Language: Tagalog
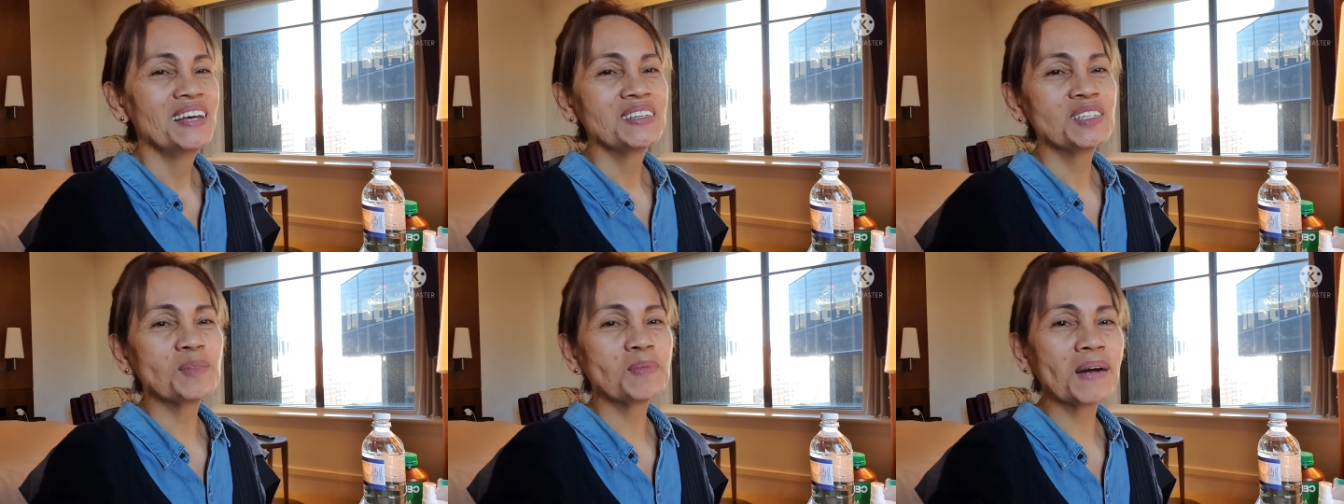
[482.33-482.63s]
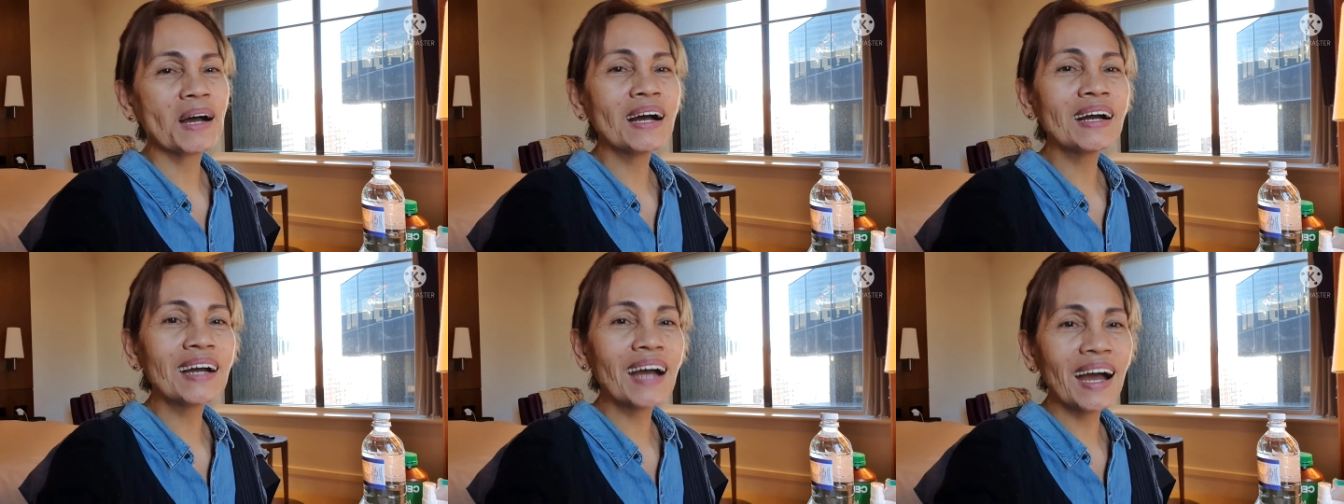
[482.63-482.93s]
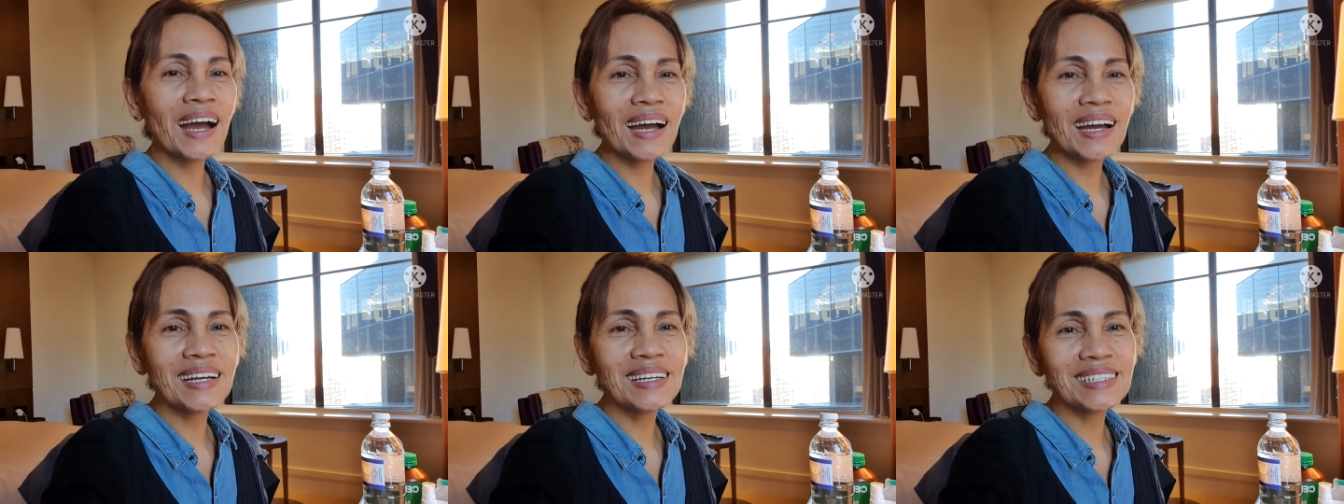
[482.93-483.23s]
So mga
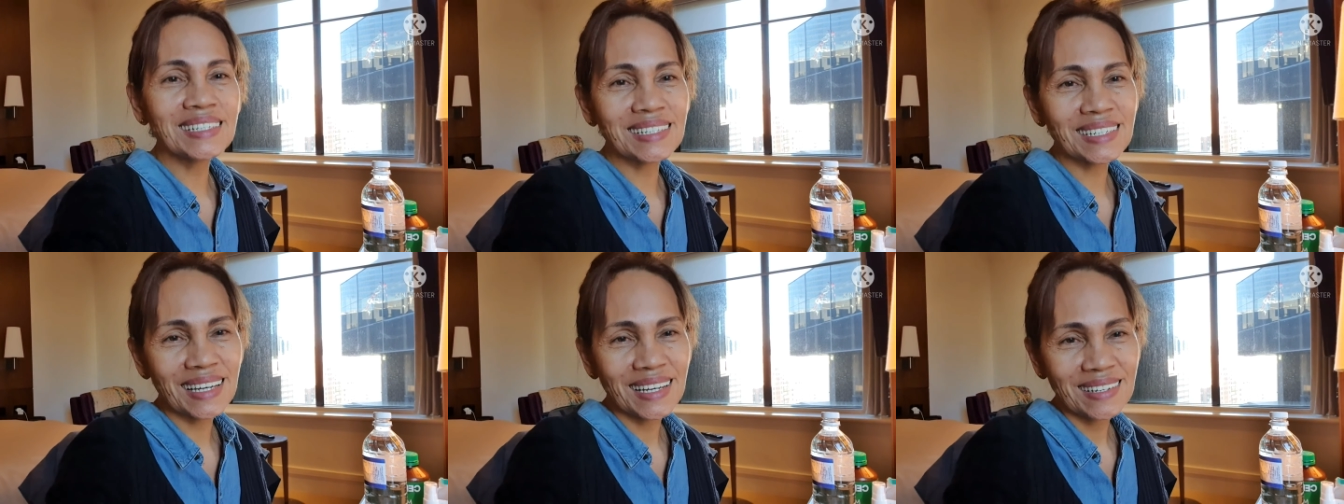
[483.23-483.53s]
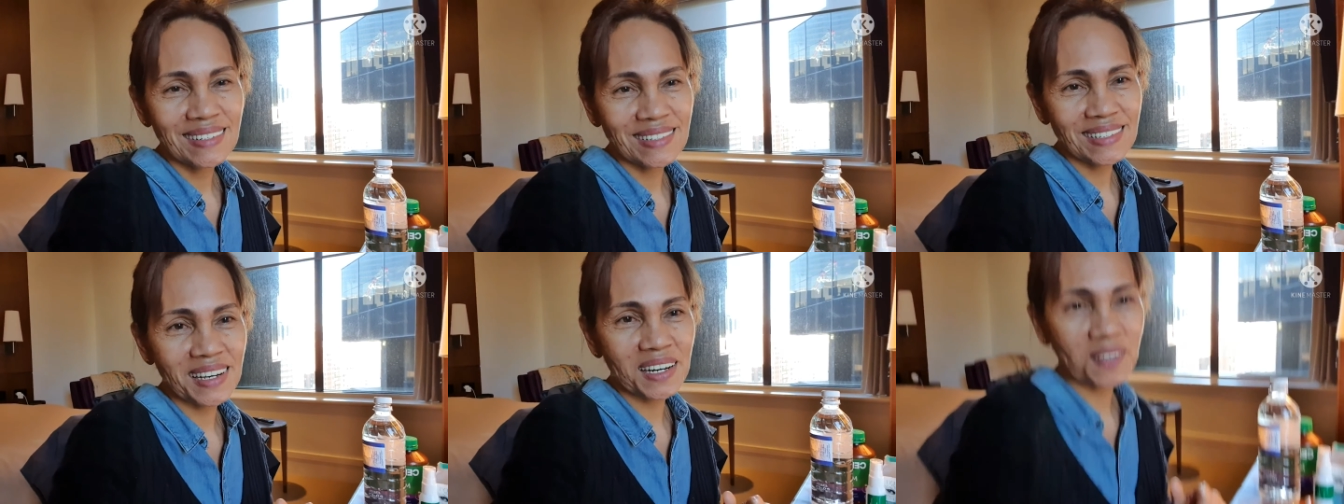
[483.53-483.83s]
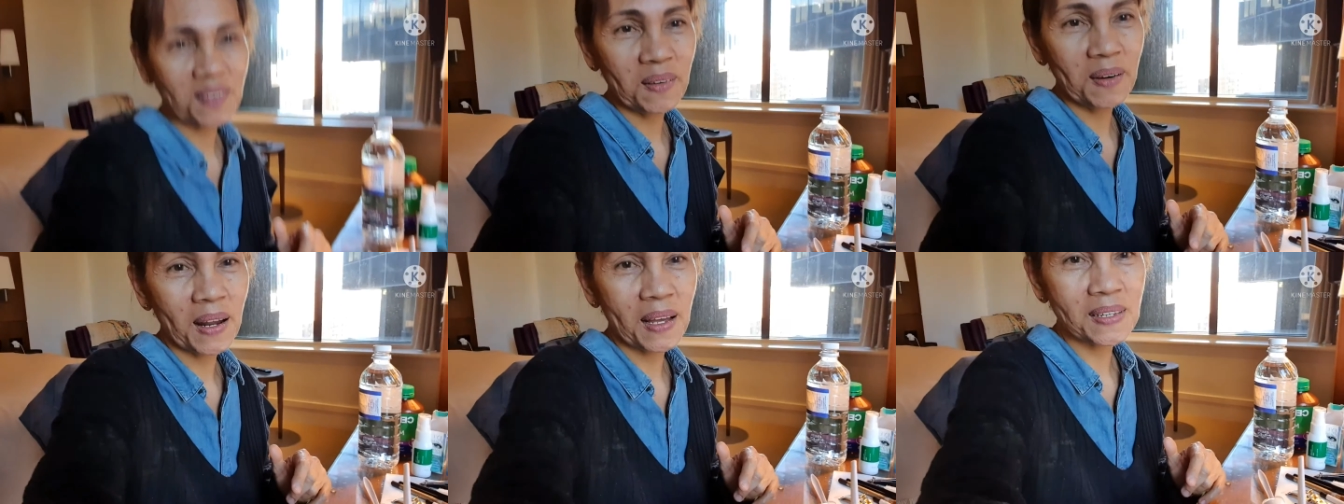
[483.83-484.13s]
guys, share
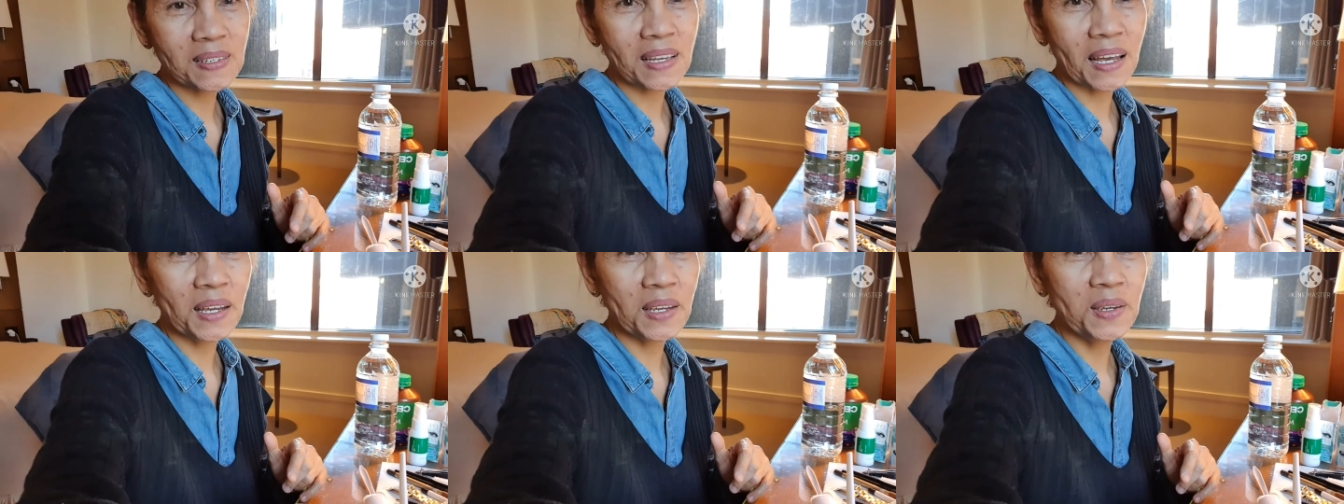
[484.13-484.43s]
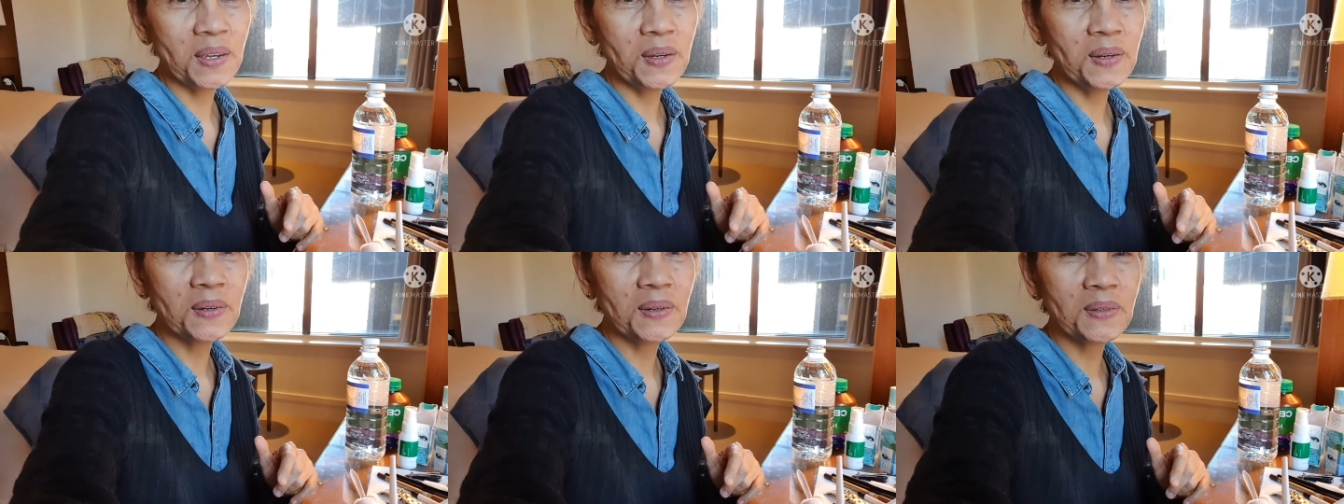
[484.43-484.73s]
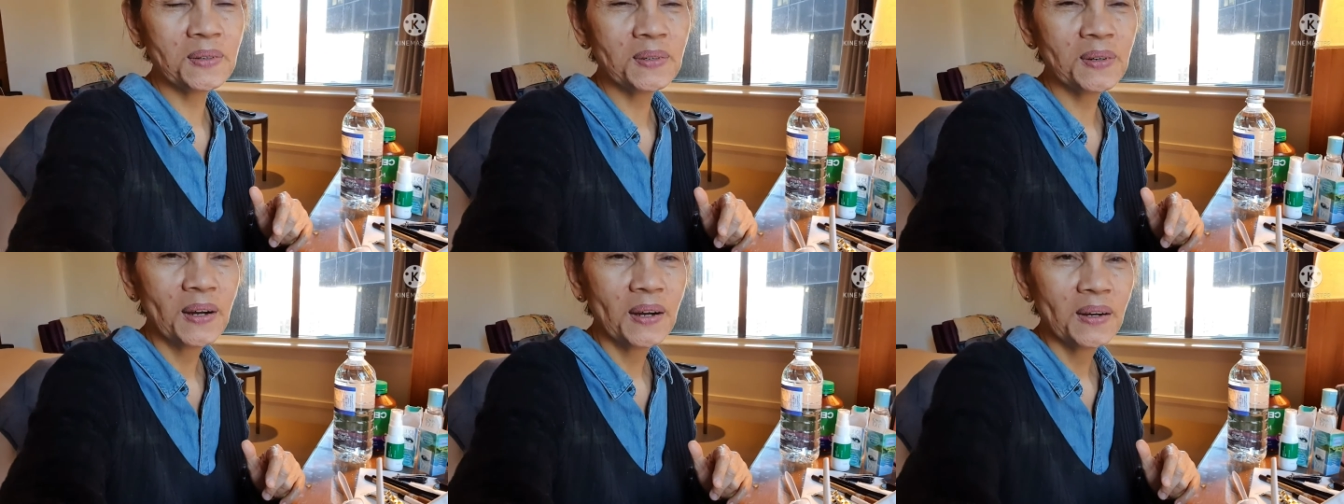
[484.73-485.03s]
ko lang sa
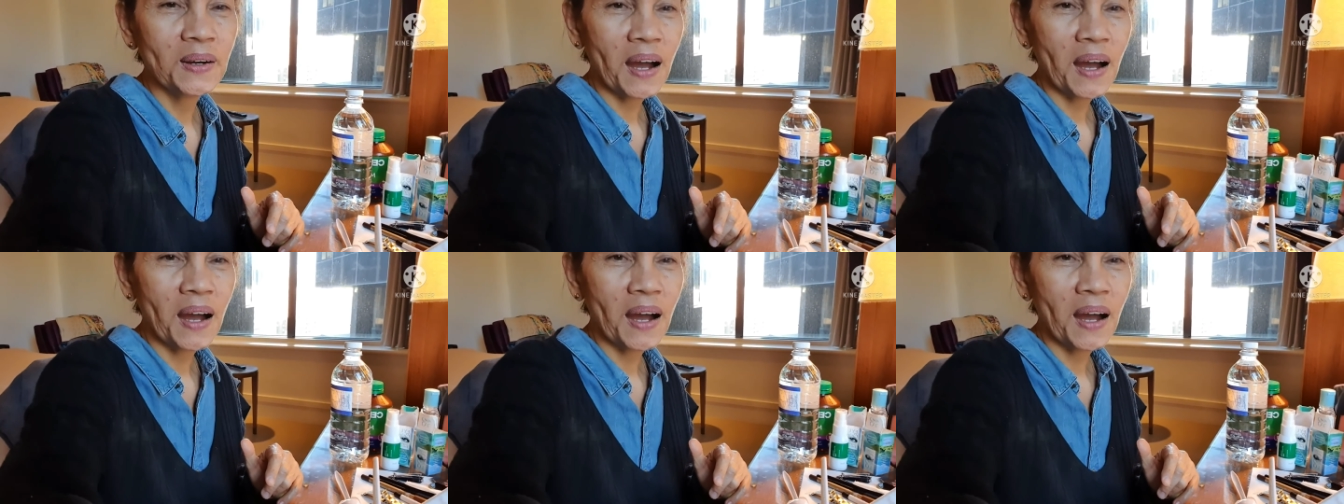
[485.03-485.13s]
inyo